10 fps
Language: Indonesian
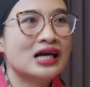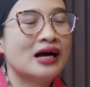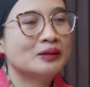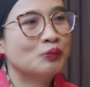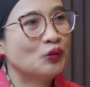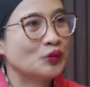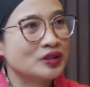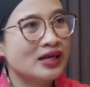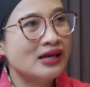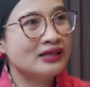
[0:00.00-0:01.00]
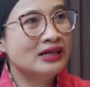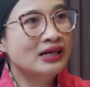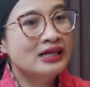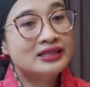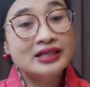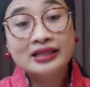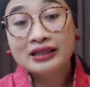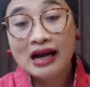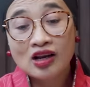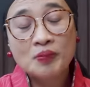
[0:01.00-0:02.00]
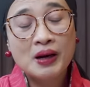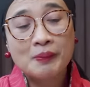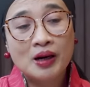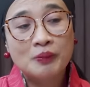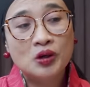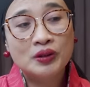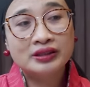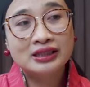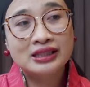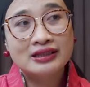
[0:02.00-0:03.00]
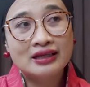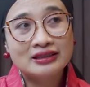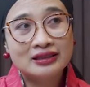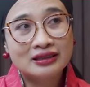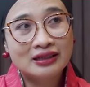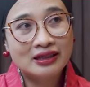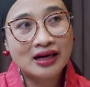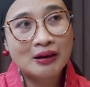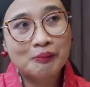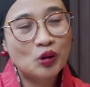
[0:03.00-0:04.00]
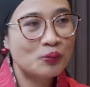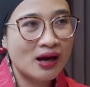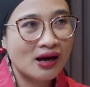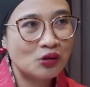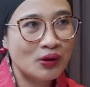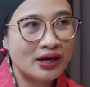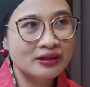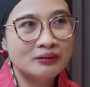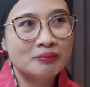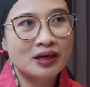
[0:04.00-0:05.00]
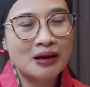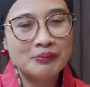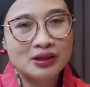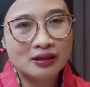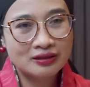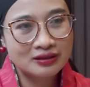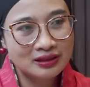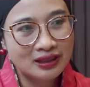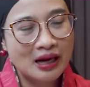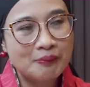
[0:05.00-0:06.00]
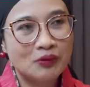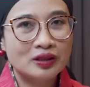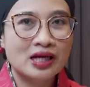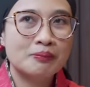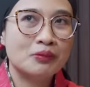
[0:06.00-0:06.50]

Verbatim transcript: sangat buruk sekali. Jadi hmm. kalau Pak Prabowo tidak segera berubah haluan, mengambil sikap dan